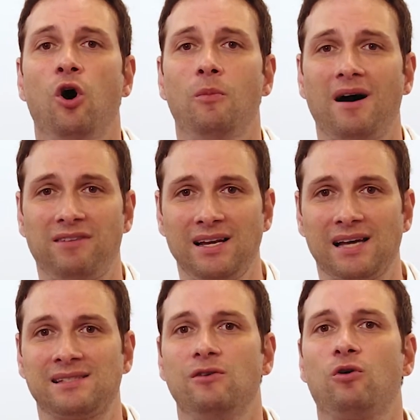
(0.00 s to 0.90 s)
uma
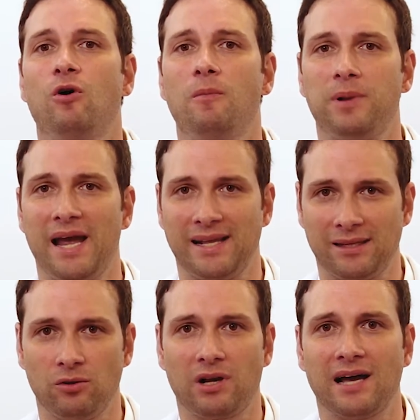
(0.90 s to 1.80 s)
avaliação
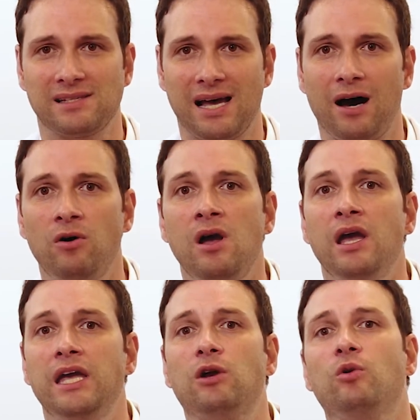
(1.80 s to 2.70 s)
completa do casal,
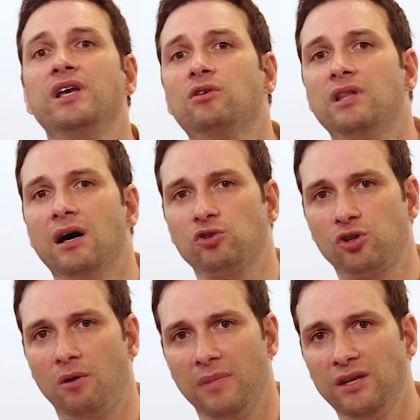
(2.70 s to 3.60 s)
incluindo não
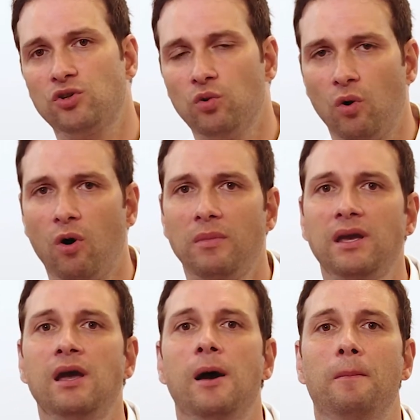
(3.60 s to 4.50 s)
somente o homem,